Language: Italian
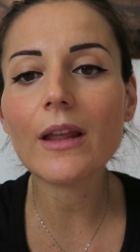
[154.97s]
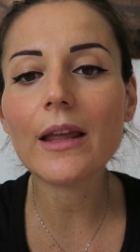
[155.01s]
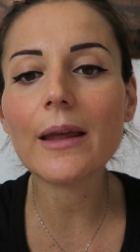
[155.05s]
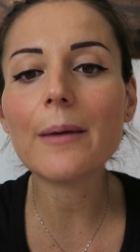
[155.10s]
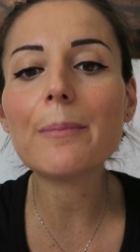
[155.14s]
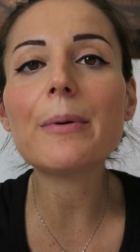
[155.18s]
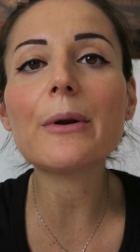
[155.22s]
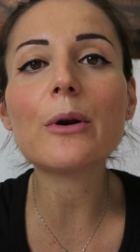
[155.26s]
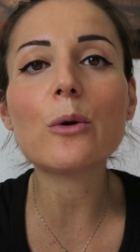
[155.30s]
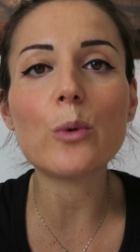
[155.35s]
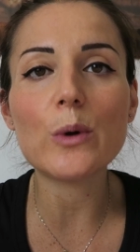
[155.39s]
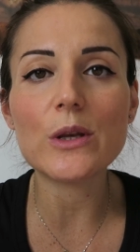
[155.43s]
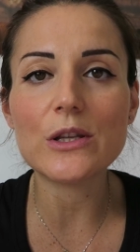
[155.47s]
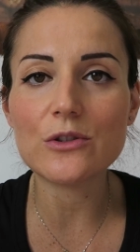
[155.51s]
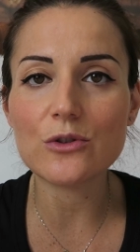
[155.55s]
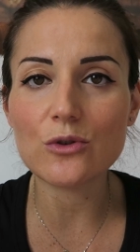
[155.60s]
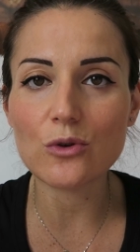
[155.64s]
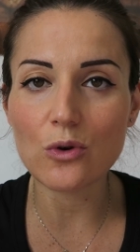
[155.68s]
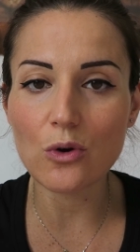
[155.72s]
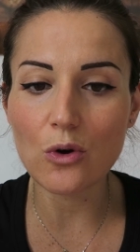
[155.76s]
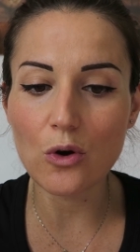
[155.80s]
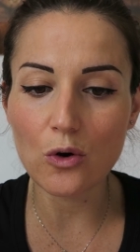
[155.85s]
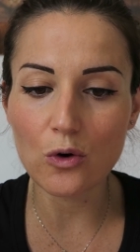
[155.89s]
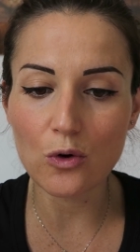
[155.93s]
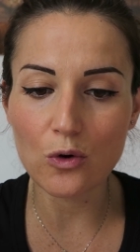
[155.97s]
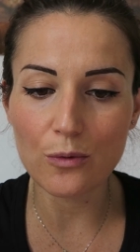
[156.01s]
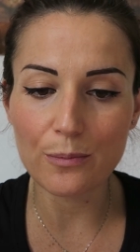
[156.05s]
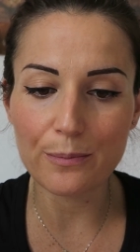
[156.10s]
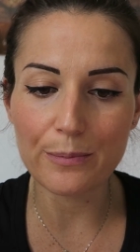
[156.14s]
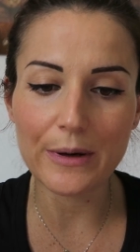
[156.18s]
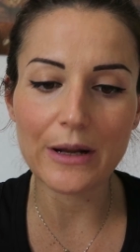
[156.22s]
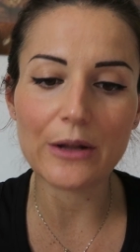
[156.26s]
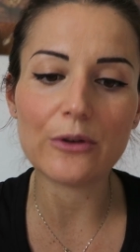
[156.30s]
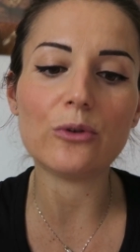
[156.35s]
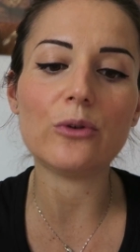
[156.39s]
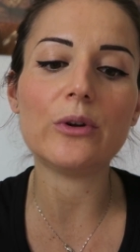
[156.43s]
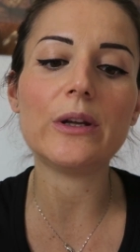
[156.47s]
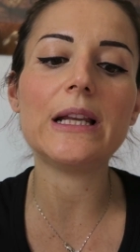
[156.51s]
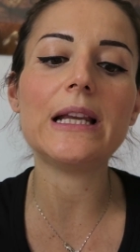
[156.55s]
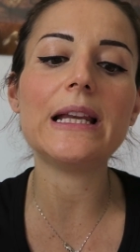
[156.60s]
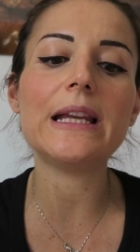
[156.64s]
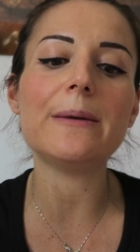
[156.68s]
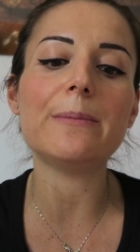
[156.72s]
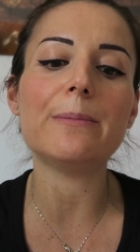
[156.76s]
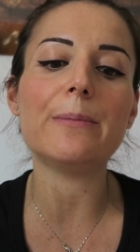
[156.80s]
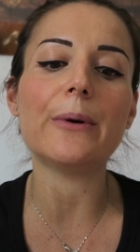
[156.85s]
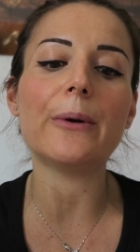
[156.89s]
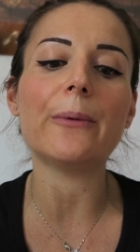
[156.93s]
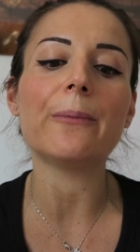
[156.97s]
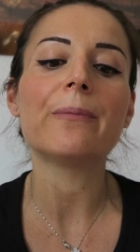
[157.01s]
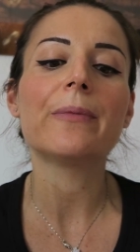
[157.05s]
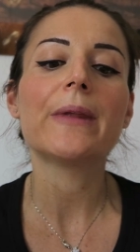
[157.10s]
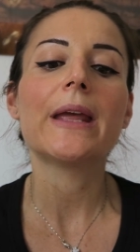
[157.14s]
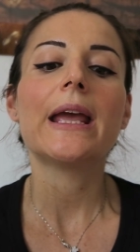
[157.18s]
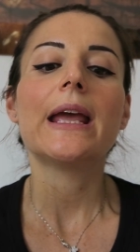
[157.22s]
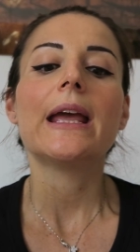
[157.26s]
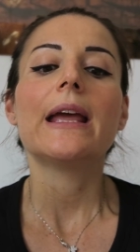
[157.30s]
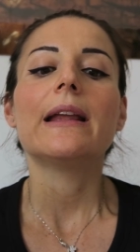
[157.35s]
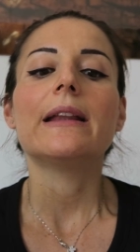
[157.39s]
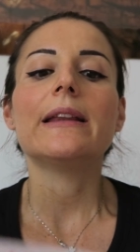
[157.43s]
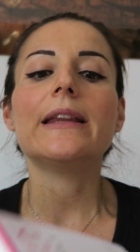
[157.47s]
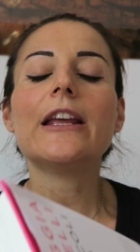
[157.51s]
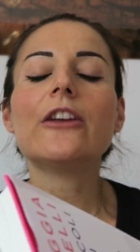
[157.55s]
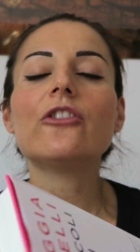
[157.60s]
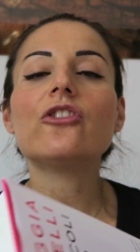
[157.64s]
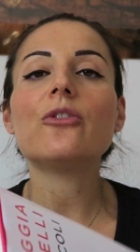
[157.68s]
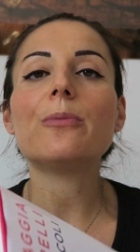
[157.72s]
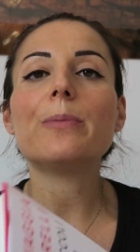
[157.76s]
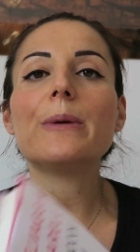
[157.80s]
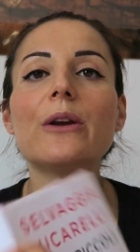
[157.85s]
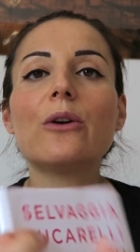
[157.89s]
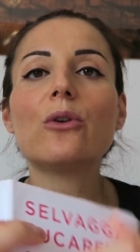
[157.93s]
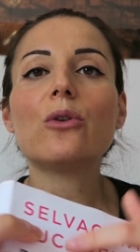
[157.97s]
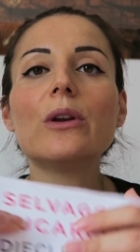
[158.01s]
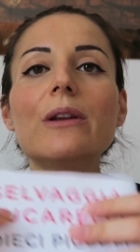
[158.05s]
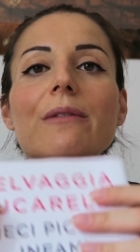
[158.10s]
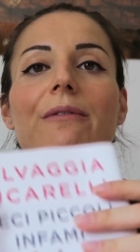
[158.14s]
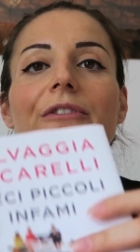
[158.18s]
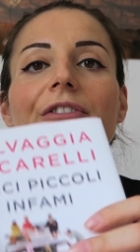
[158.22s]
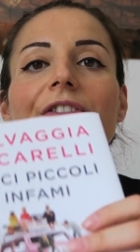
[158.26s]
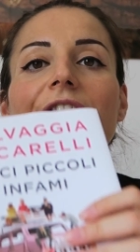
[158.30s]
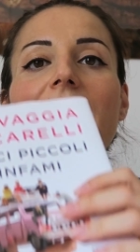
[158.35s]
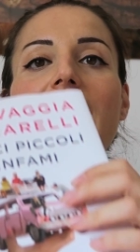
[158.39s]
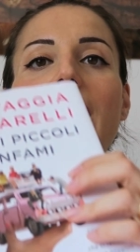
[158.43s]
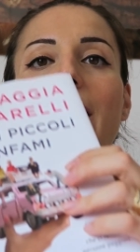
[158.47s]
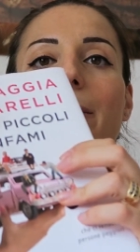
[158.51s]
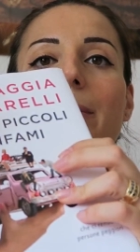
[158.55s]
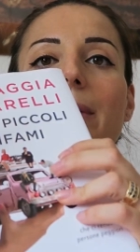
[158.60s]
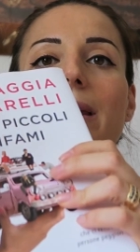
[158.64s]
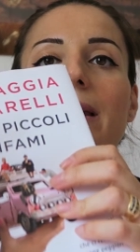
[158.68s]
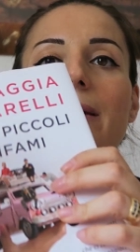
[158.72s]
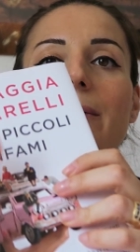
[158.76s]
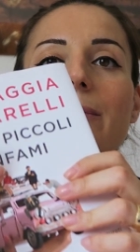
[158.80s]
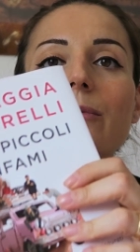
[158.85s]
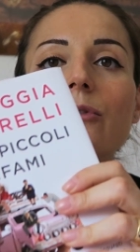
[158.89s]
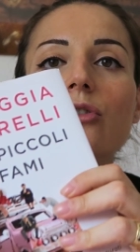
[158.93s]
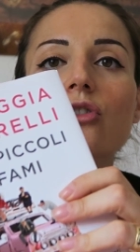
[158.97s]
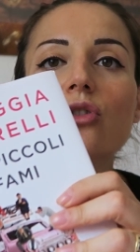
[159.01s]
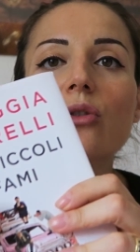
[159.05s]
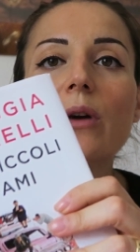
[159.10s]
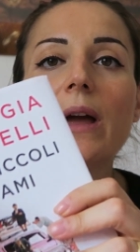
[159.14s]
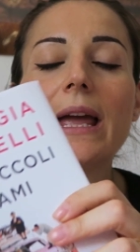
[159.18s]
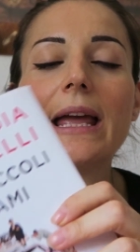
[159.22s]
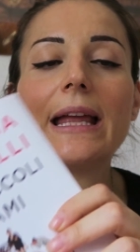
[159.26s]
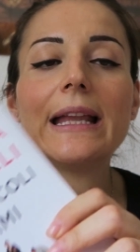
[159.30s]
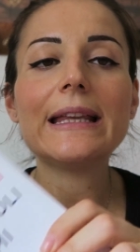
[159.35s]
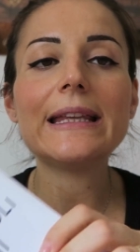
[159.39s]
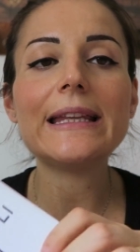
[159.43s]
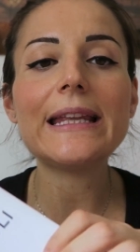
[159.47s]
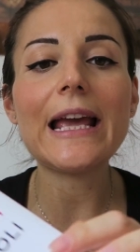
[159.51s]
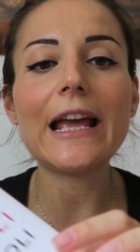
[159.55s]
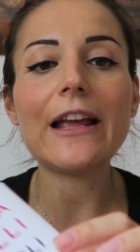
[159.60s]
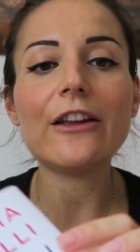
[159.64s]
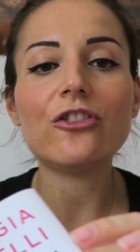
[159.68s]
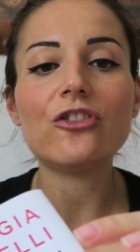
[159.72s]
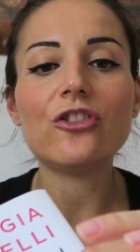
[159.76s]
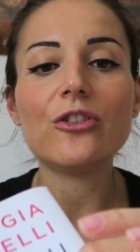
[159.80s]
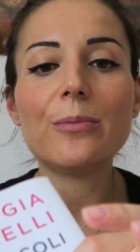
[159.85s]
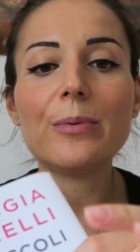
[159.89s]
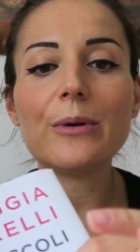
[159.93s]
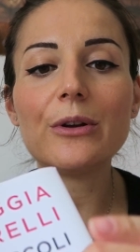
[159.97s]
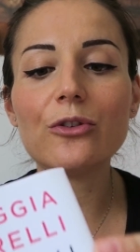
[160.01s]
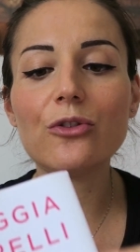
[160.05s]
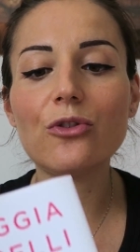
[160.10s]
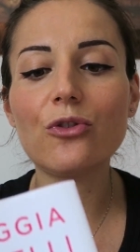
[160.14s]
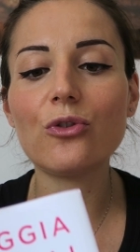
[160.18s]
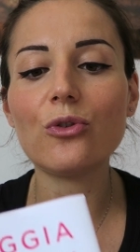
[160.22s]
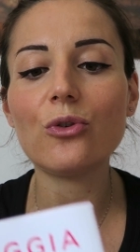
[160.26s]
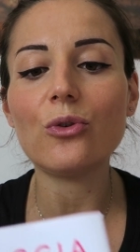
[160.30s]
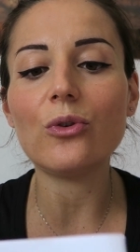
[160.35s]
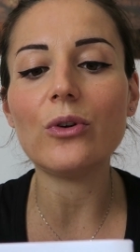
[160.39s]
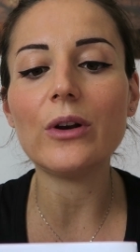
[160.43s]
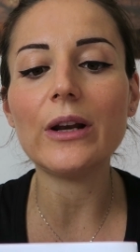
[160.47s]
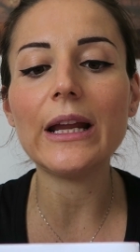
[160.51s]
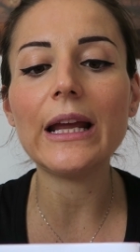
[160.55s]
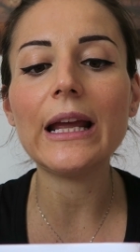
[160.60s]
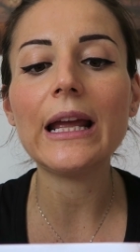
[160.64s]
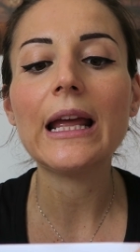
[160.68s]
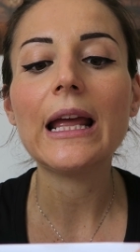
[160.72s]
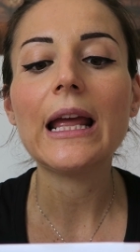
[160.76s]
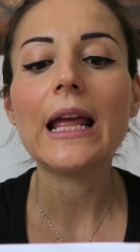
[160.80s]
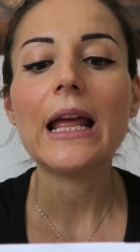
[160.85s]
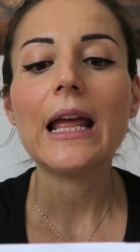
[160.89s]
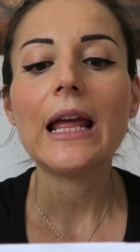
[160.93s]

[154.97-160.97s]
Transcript: e per questo ho comprato il libro 10 piccoli infami cioè 10 persone